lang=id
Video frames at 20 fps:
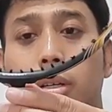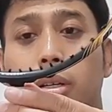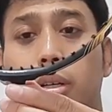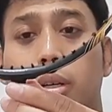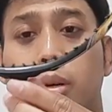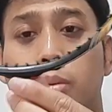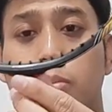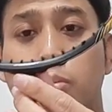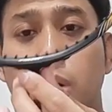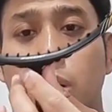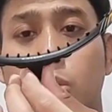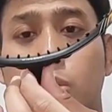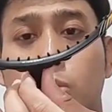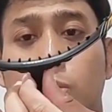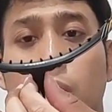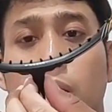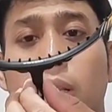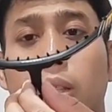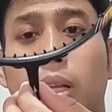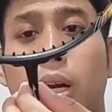uh, bagus
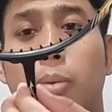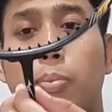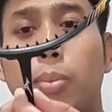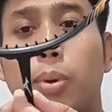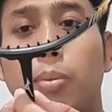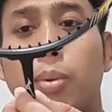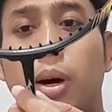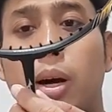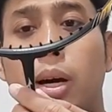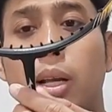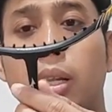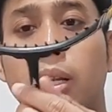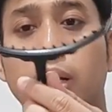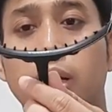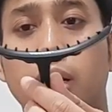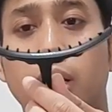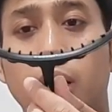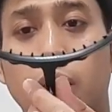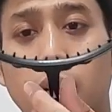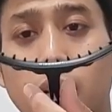banget, rapi banget
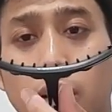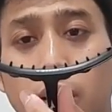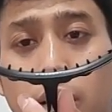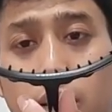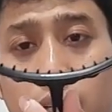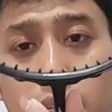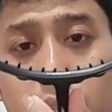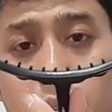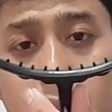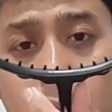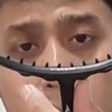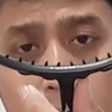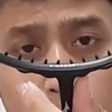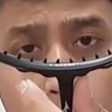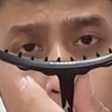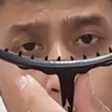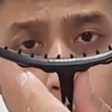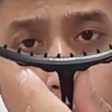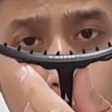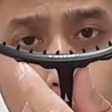dan dia
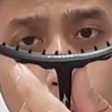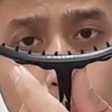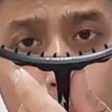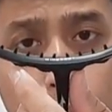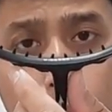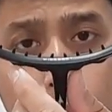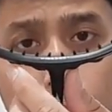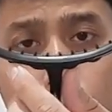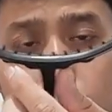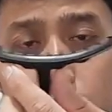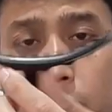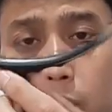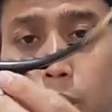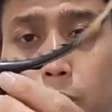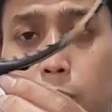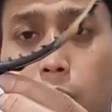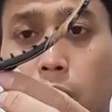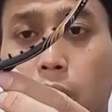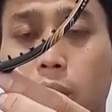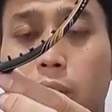untuk grommet di
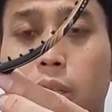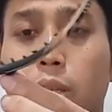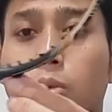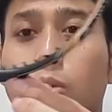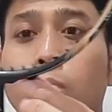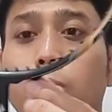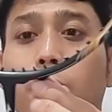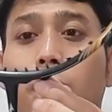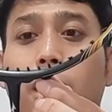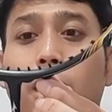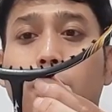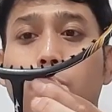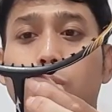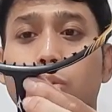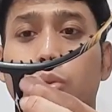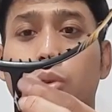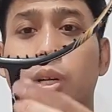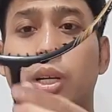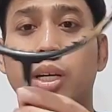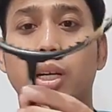bagian sini udah pakai u
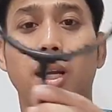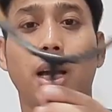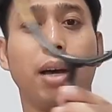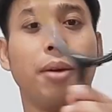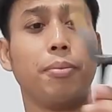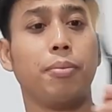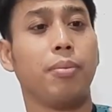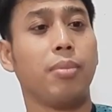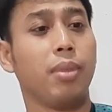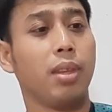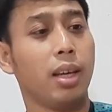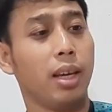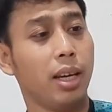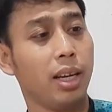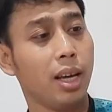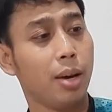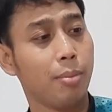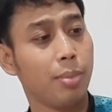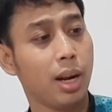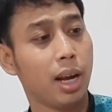Nah,
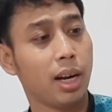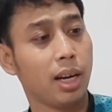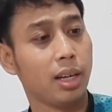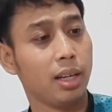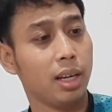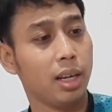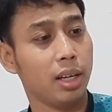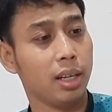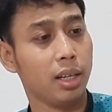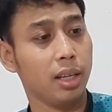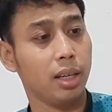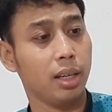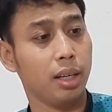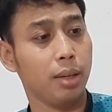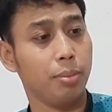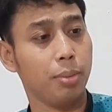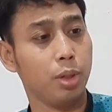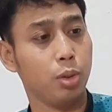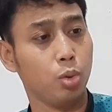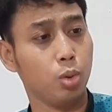ini yang menarik dari
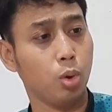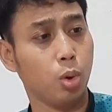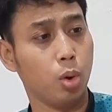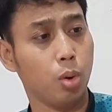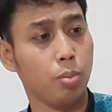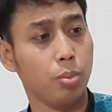Mizuno.